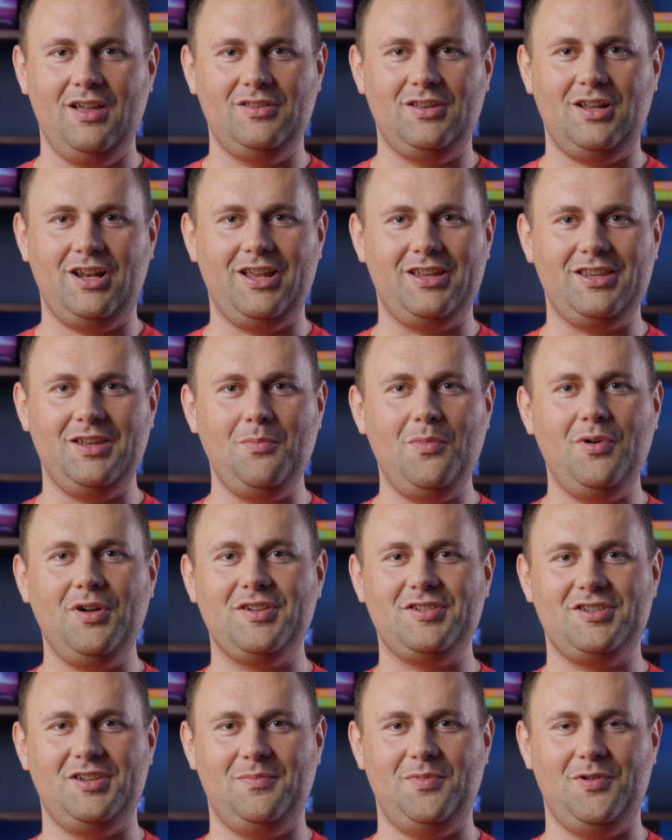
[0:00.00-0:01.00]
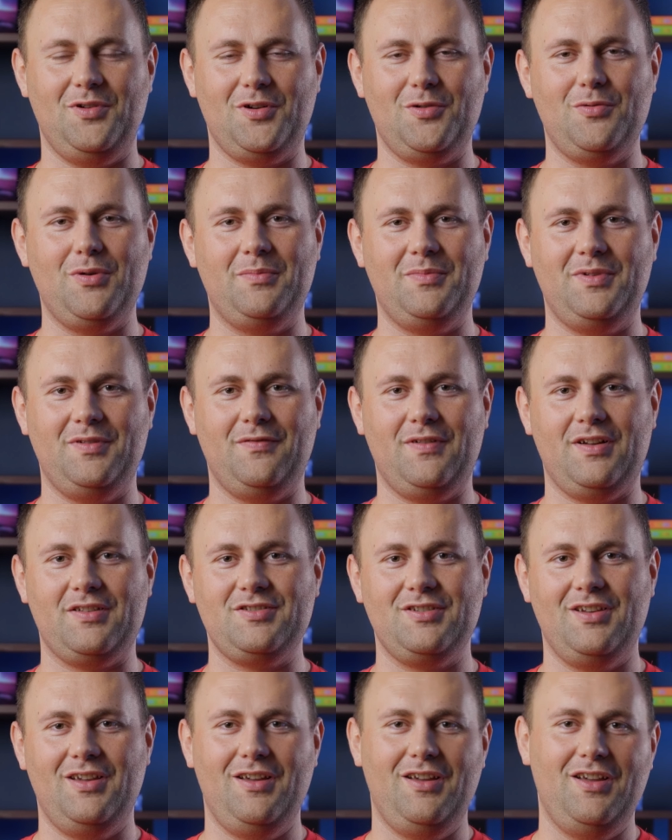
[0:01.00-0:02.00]
no ale ja nie mogę siebie
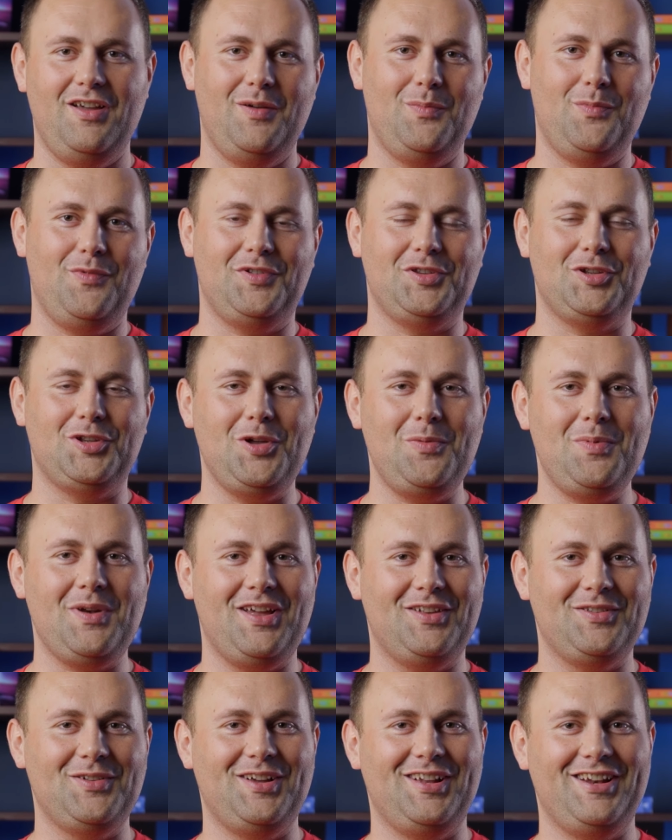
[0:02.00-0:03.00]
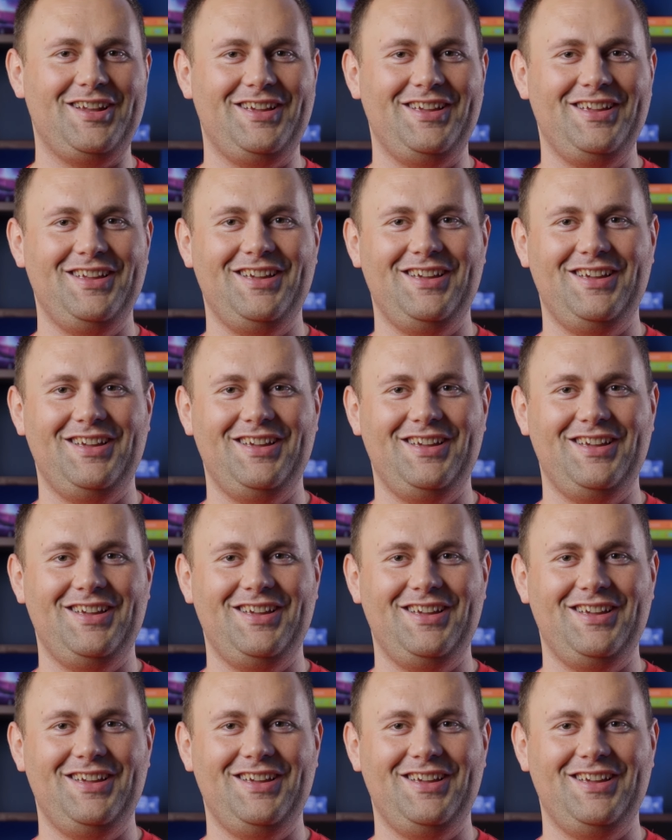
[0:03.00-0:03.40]
okłamywać. Mówię, no dobra, no ale